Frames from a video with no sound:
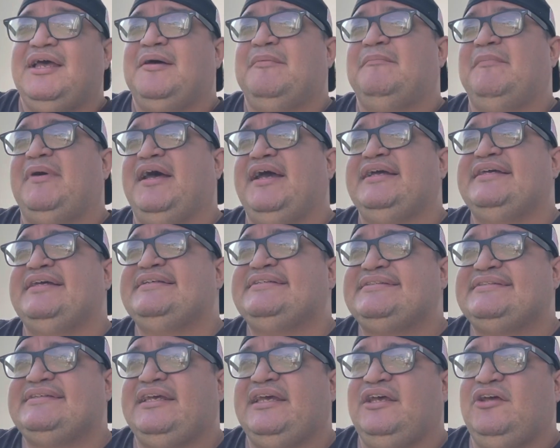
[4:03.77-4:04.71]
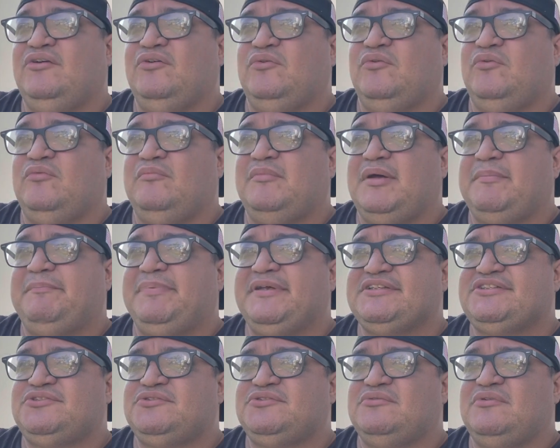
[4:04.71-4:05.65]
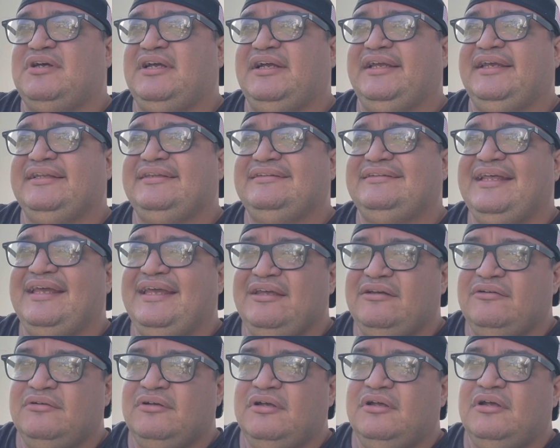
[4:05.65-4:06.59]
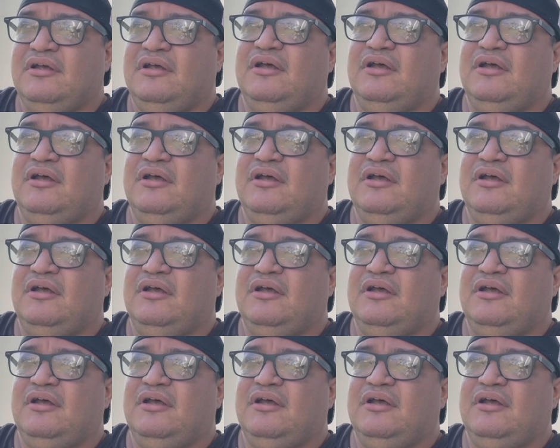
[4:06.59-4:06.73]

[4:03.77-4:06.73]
mas é uma pessoa que tem